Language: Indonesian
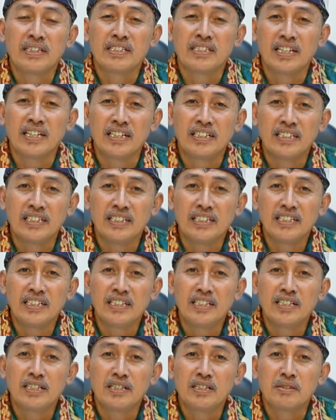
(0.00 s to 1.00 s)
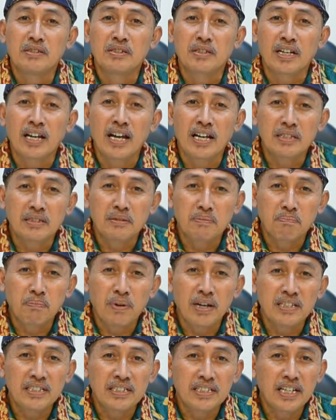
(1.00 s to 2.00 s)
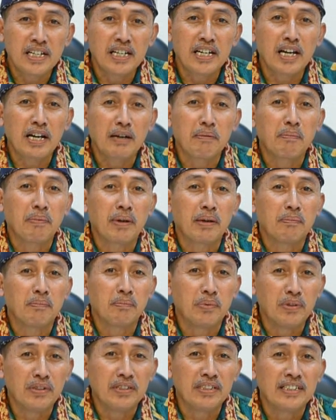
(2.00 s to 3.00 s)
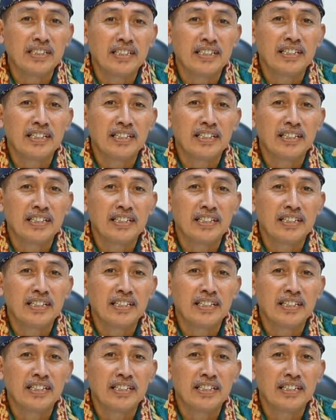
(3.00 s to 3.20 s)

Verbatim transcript: Jadi kas pasien apapun